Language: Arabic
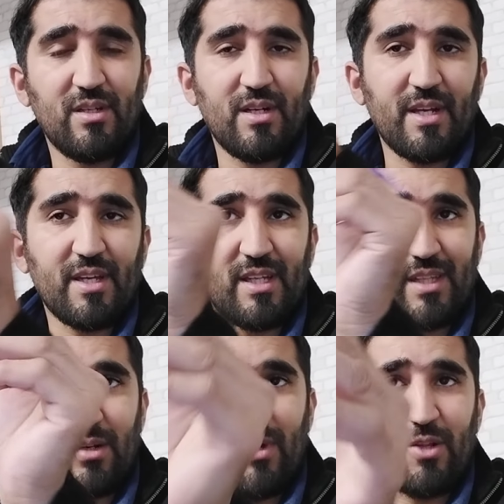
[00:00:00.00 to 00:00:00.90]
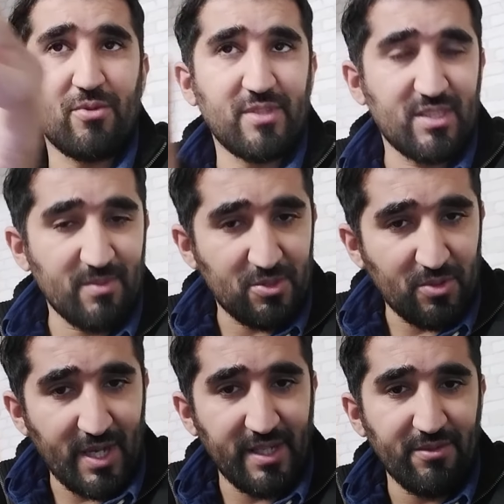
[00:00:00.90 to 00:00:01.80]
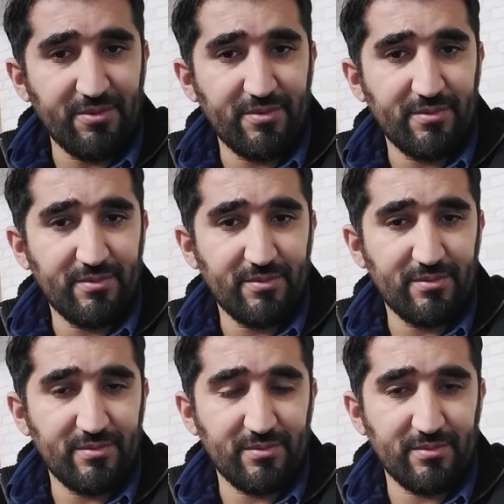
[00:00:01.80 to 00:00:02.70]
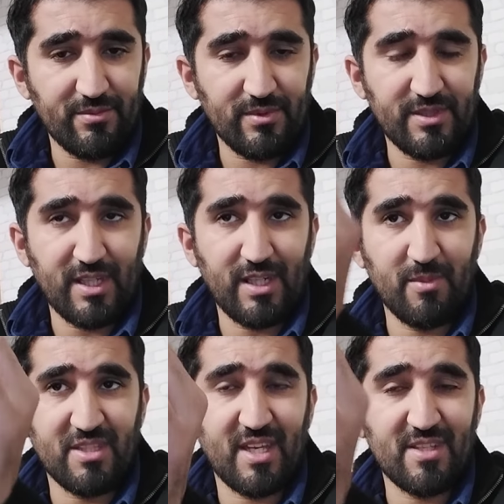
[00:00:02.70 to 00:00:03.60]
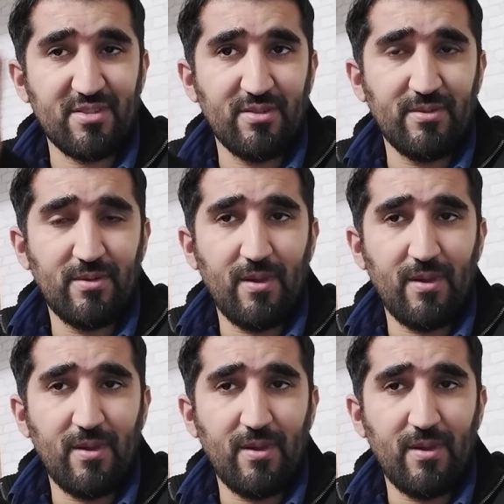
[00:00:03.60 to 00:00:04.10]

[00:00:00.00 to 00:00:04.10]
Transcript: راه كيدخل واحد لو سيت سميتو انيف تاع لادمينستراسيون